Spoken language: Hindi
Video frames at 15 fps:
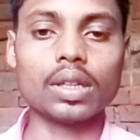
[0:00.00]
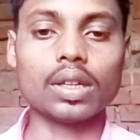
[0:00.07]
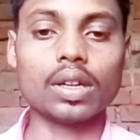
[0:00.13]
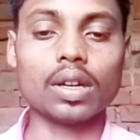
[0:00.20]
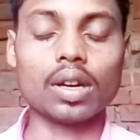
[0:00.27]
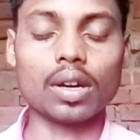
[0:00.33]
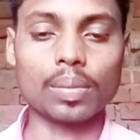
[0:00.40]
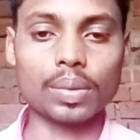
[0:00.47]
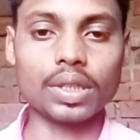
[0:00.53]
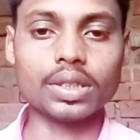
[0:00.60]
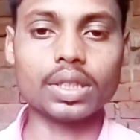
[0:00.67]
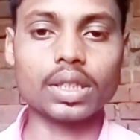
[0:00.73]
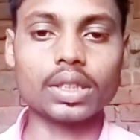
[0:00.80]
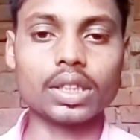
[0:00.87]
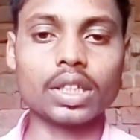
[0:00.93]
अपने जाति
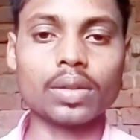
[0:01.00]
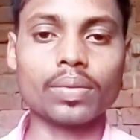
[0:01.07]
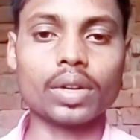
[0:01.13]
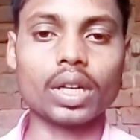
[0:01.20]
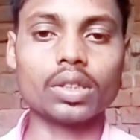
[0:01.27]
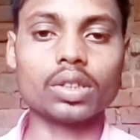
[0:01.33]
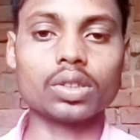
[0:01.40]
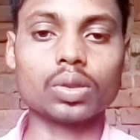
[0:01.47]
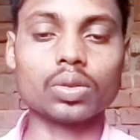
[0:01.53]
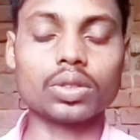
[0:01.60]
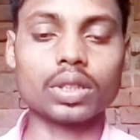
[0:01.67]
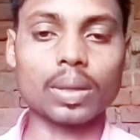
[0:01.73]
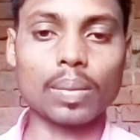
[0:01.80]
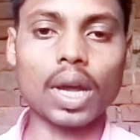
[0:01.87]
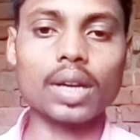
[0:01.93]
की विरासत को
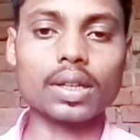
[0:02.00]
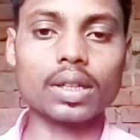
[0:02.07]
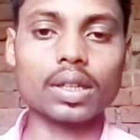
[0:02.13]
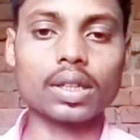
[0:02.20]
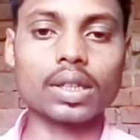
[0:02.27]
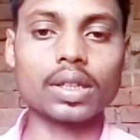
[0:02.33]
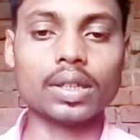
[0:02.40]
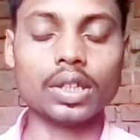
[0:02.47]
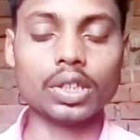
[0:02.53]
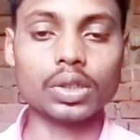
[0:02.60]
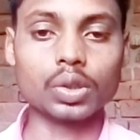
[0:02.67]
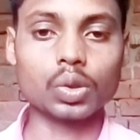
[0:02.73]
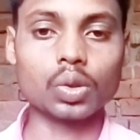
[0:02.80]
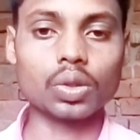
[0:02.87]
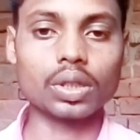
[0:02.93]
संभाल के रखें
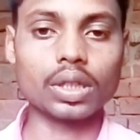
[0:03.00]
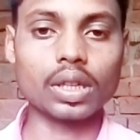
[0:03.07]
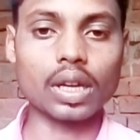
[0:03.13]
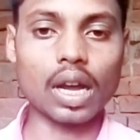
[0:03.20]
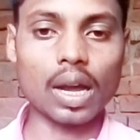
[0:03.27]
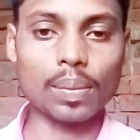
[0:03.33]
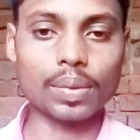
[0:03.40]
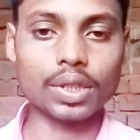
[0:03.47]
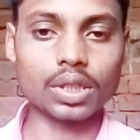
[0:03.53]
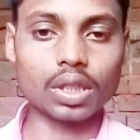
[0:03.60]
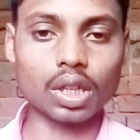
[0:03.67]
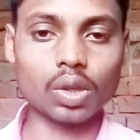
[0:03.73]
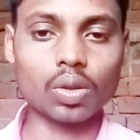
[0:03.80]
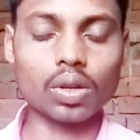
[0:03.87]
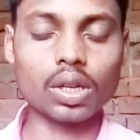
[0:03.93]
क्योंकि ये आपकी
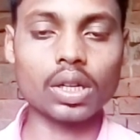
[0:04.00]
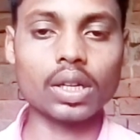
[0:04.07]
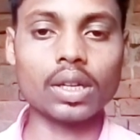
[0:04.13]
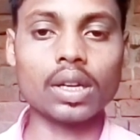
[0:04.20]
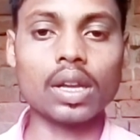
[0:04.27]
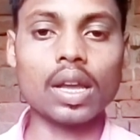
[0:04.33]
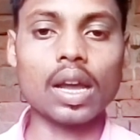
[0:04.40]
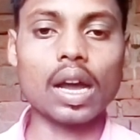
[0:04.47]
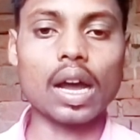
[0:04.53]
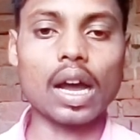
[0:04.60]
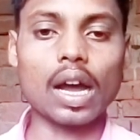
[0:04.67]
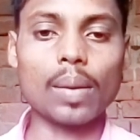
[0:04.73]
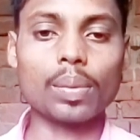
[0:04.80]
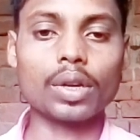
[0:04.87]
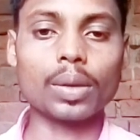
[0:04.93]
धरोहर है आपके
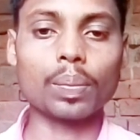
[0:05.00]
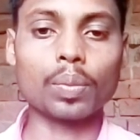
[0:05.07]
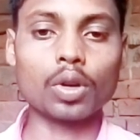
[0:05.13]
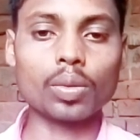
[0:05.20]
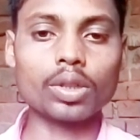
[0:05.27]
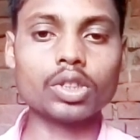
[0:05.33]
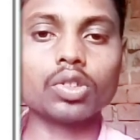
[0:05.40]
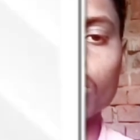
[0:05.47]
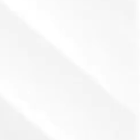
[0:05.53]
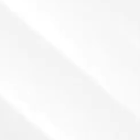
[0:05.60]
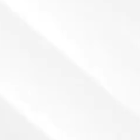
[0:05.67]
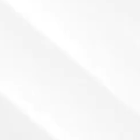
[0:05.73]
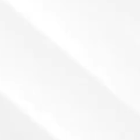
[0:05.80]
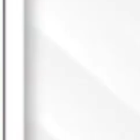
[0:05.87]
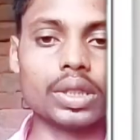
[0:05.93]
पूर्वजों ने आपको
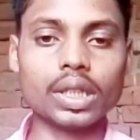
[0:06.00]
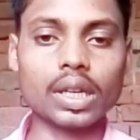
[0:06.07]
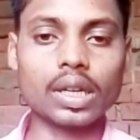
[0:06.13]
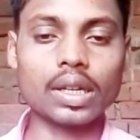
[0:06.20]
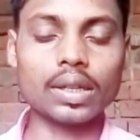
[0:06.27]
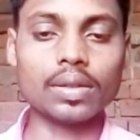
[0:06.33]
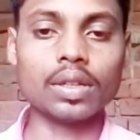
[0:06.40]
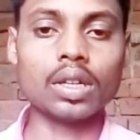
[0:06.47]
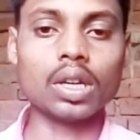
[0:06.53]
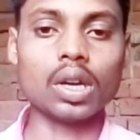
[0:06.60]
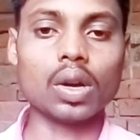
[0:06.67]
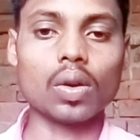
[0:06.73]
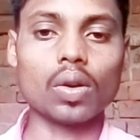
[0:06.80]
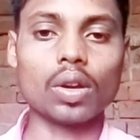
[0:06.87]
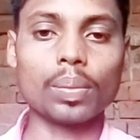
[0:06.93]
दिया है और
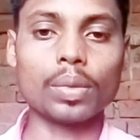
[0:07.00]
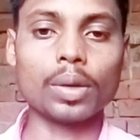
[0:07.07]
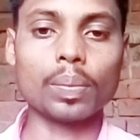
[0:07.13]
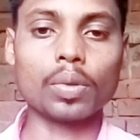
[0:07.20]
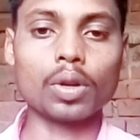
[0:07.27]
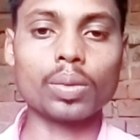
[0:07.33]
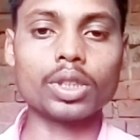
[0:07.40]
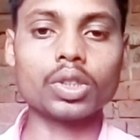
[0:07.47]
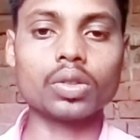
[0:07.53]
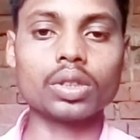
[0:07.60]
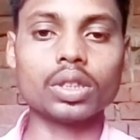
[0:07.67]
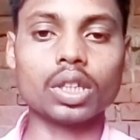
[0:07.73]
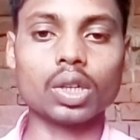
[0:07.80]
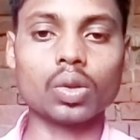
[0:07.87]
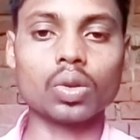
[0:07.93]
अपने पूर्वजों की
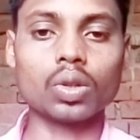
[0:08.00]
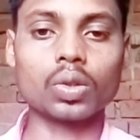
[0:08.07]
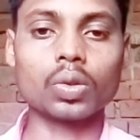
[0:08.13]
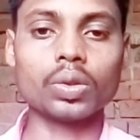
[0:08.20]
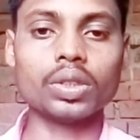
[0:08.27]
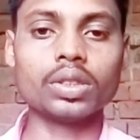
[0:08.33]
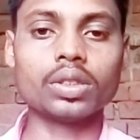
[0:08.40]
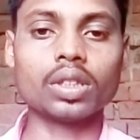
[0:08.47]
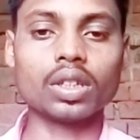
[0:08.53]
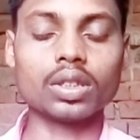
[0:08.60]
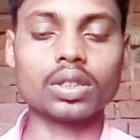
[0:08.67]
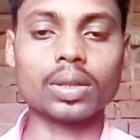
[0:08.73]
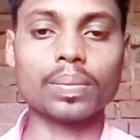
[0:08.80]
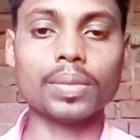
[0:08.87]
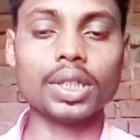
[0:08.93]
धरोहर को इस तरह से
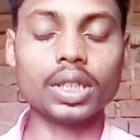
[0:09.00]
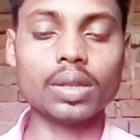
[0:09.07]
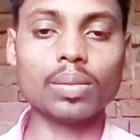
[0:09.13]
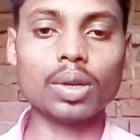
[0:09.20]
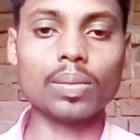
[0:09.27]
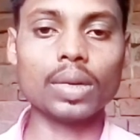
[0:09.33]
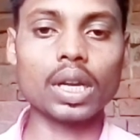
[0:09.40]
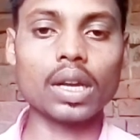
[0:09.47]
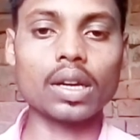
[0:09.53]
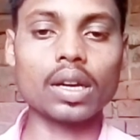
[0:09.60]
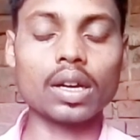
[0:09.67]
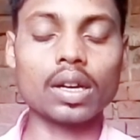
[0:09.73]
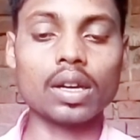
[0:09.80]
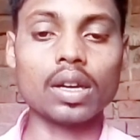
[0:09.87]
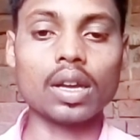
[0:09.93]
मिट्टी में मिलाना
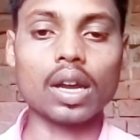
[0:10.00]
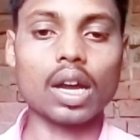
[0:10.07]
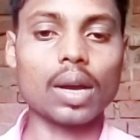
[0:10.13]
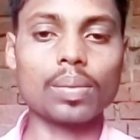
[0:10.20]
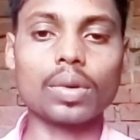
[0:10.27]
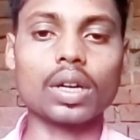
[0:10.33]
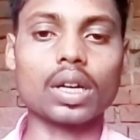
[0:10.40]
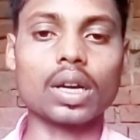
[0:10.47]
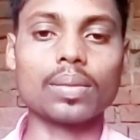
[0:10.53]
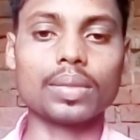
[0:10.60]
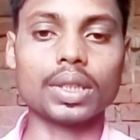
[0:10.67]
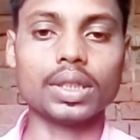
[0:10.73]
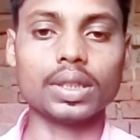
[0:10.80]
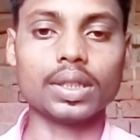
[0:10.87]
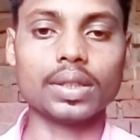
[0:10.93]
आपका काम नहीं है